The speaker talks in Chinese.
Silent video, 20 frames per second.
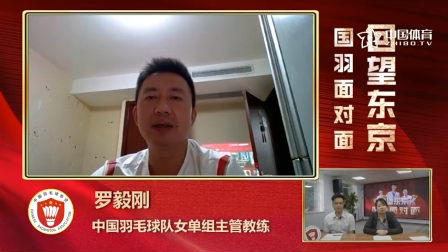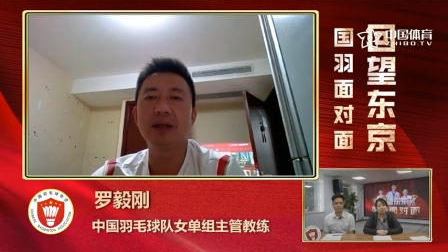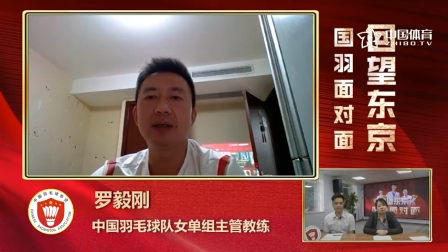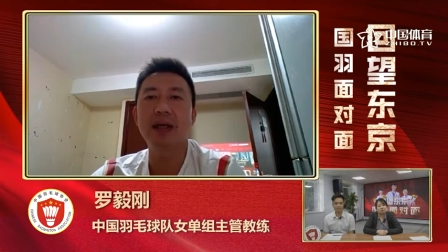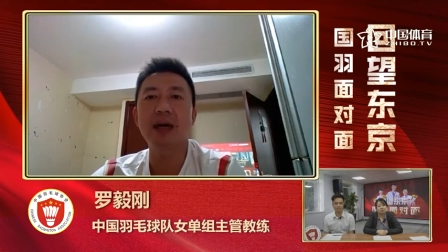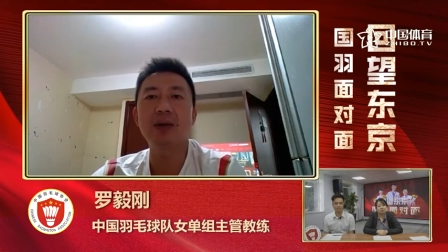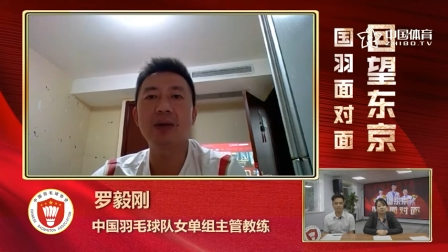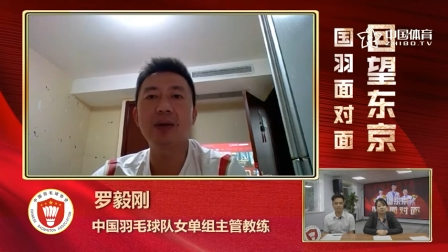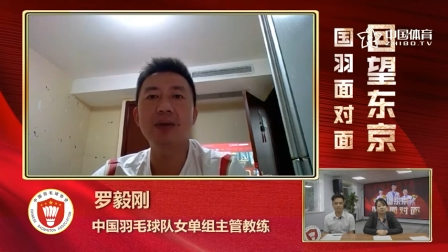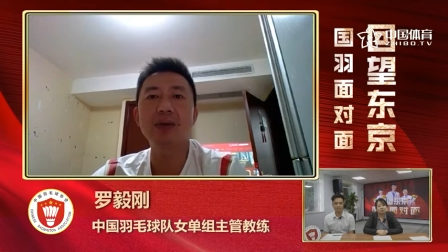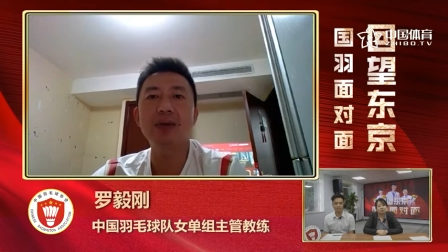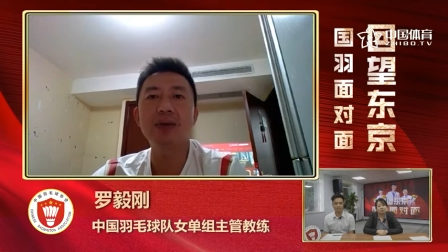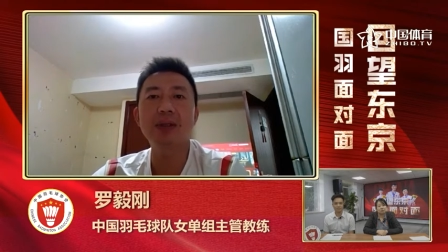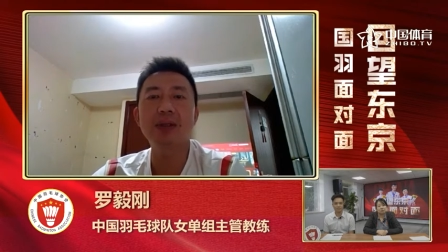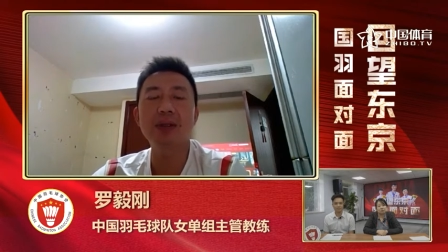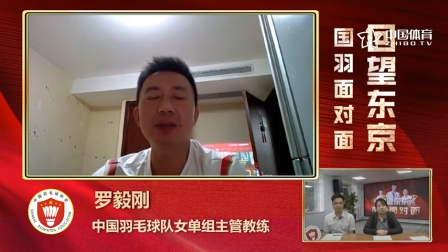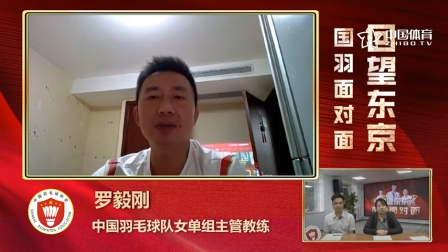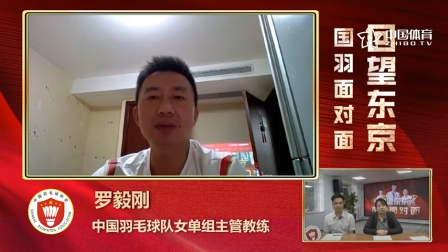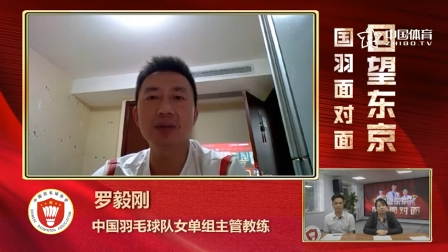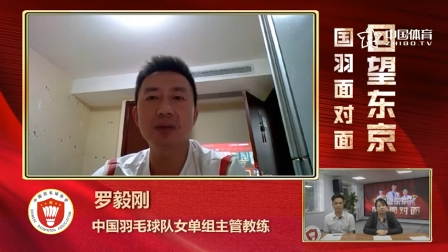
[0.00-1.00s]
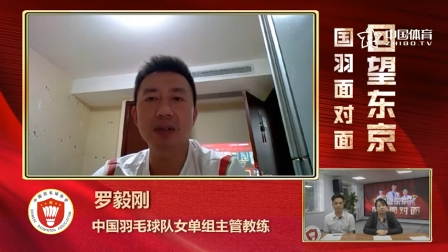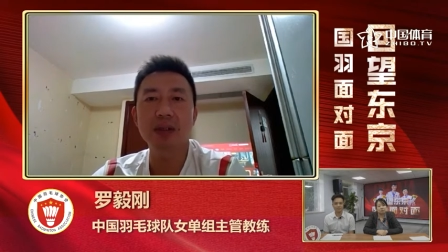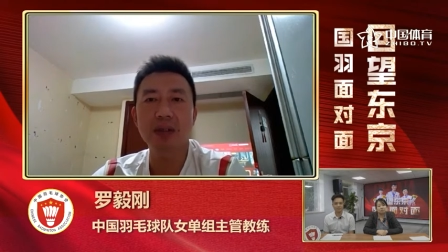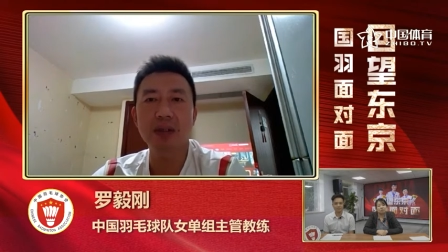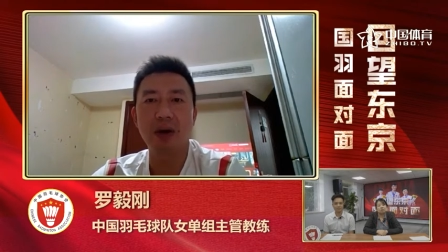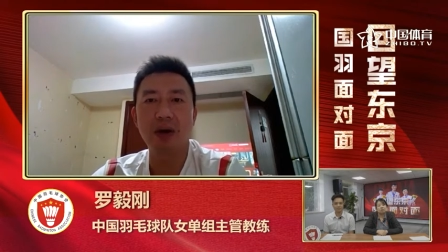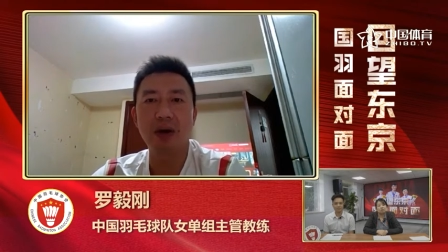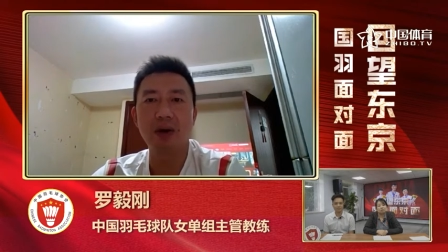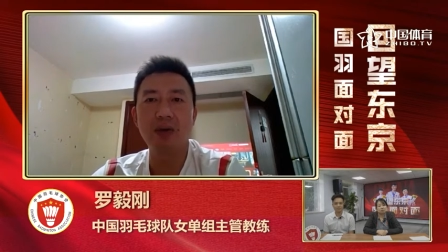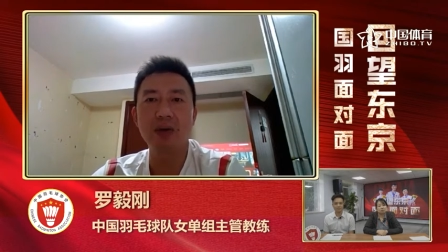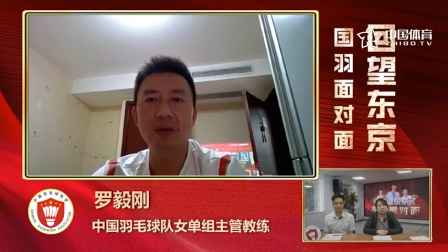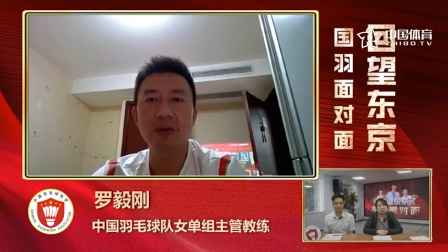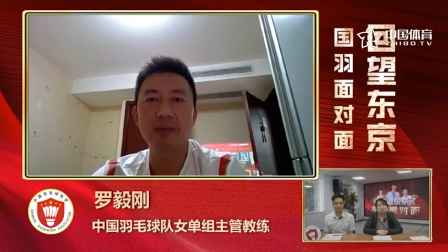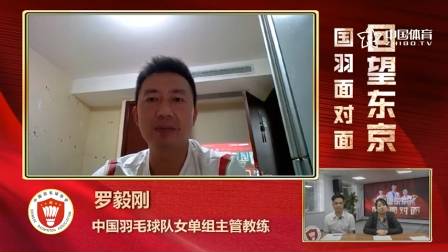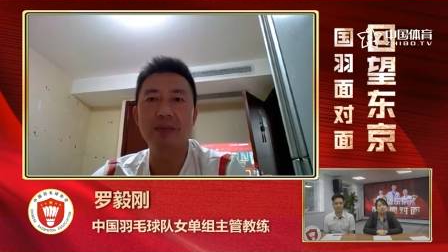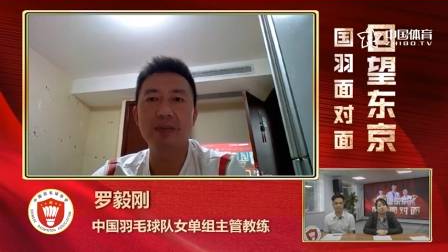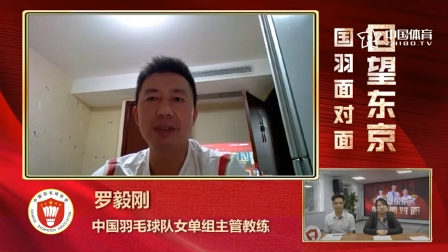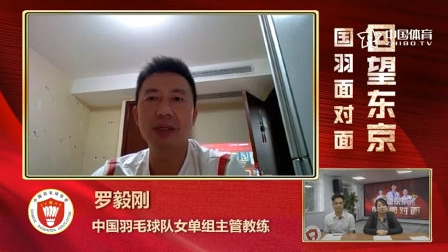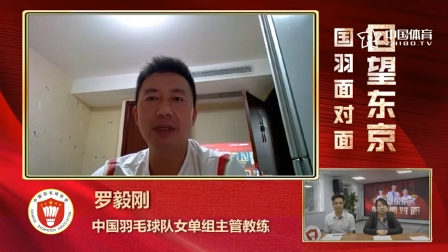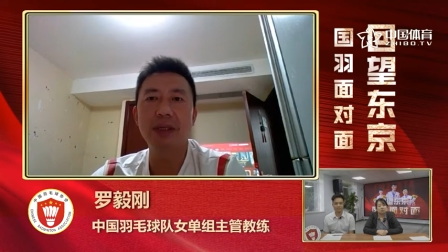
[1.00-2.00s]
可能拿冠军次数少，
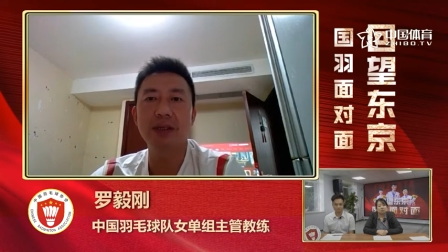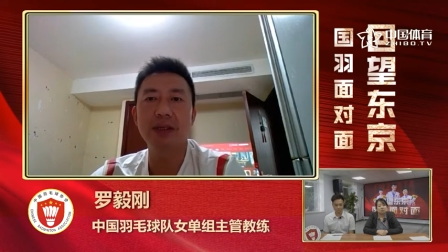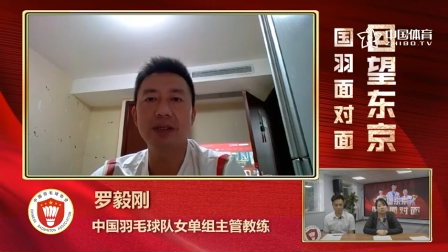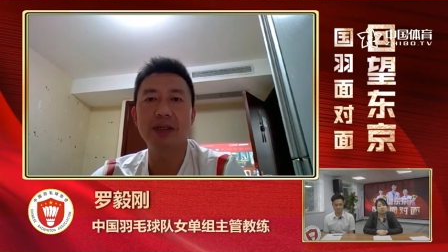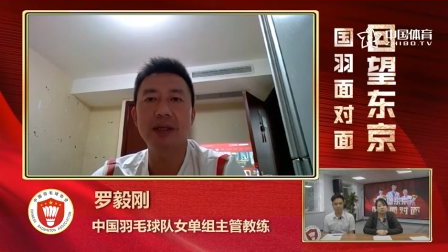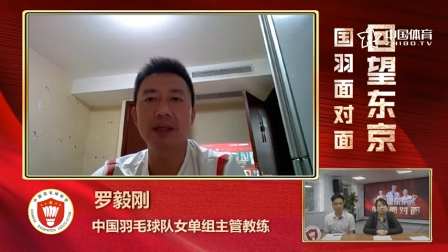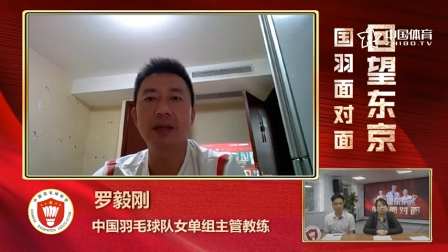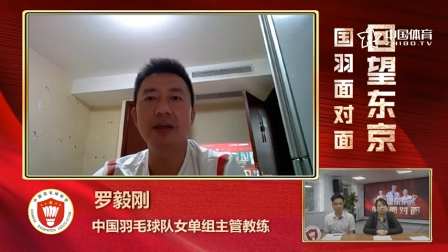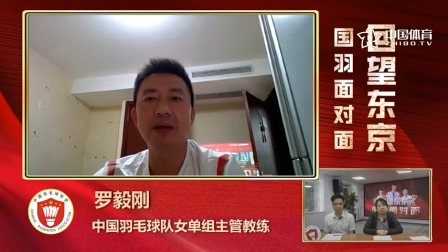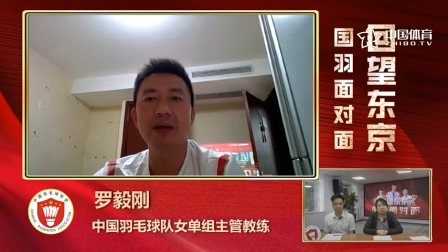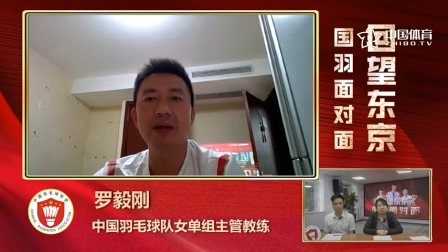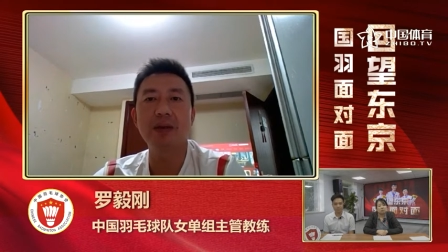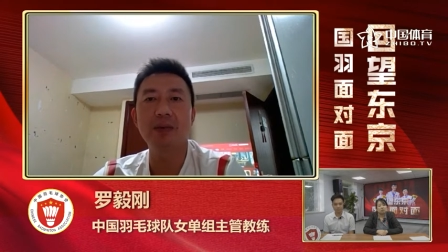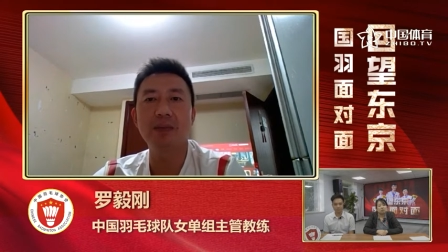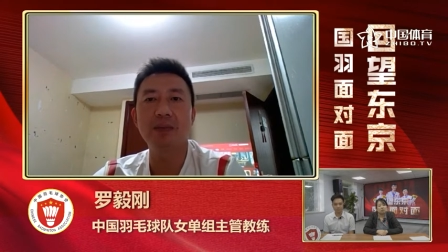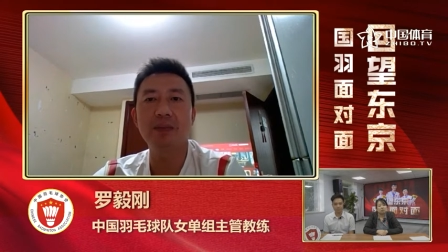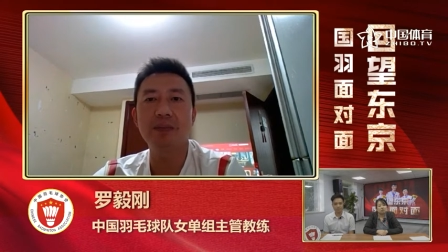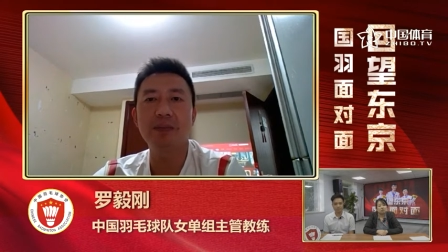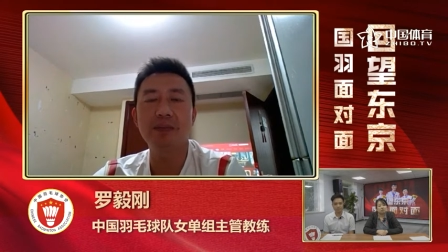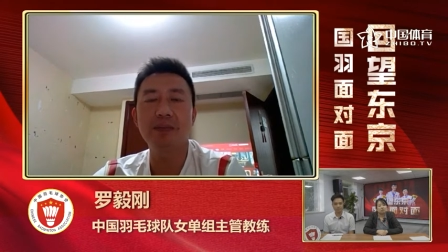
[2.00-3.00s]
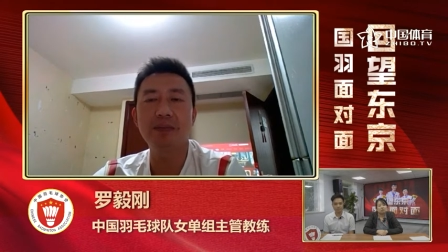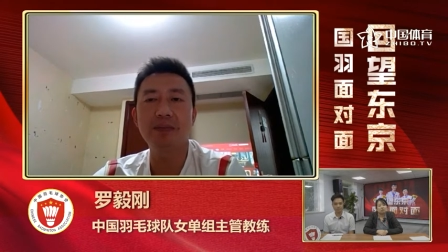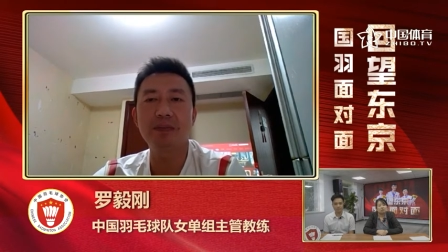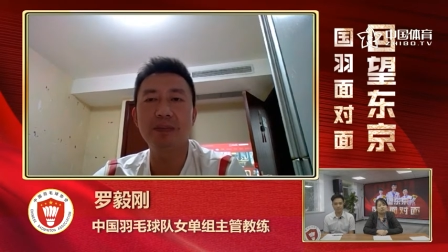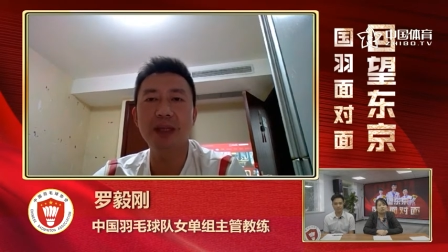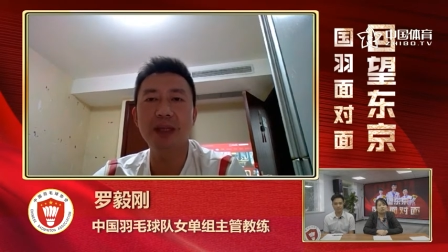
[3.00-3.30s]
或者不像以前能够